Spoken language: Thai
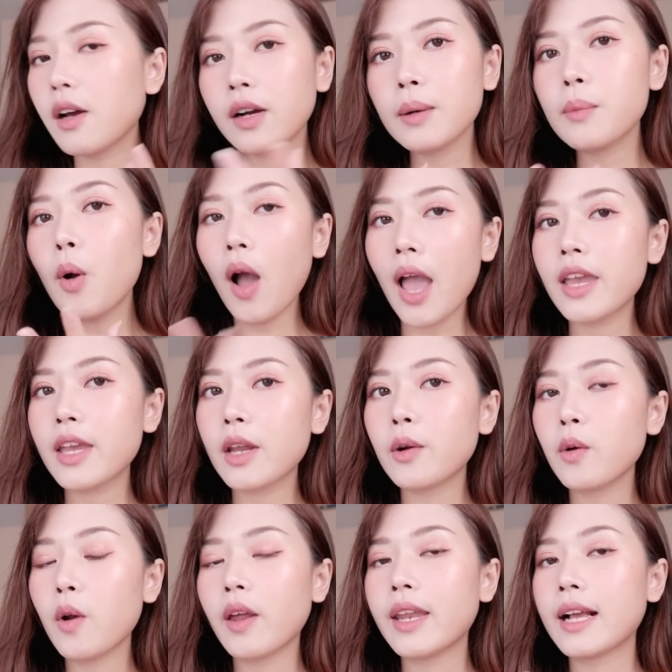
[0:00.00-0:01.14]
แล้วคือพวกไฮยา
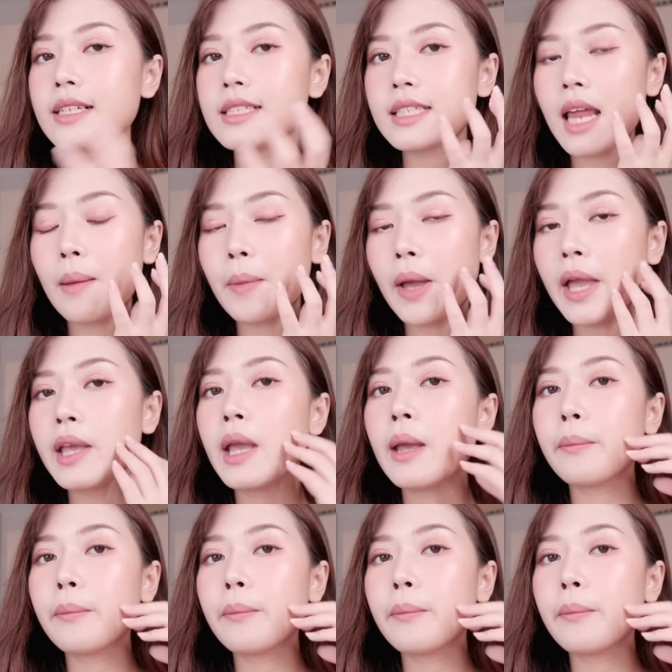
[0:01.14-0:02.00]
ลูรอนเนี่ยก็จะทำให้